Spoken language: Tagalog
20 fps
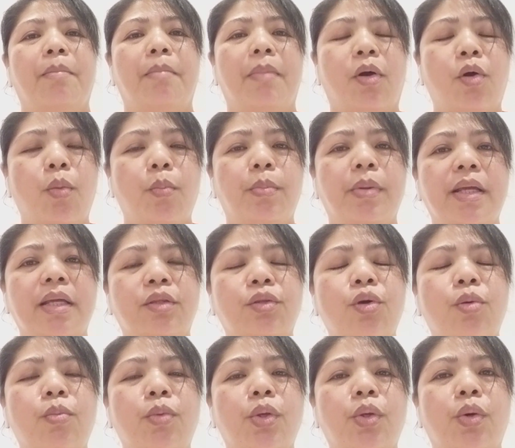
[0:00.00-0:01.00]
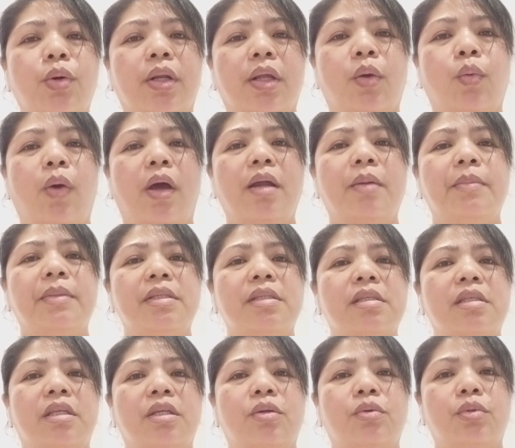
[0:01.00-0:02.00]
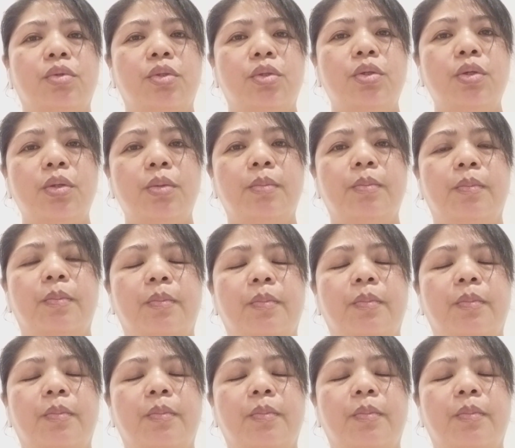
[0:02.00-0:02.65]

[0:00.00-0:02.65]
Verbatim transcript: makumpleto mo yung requirements ni YouTube.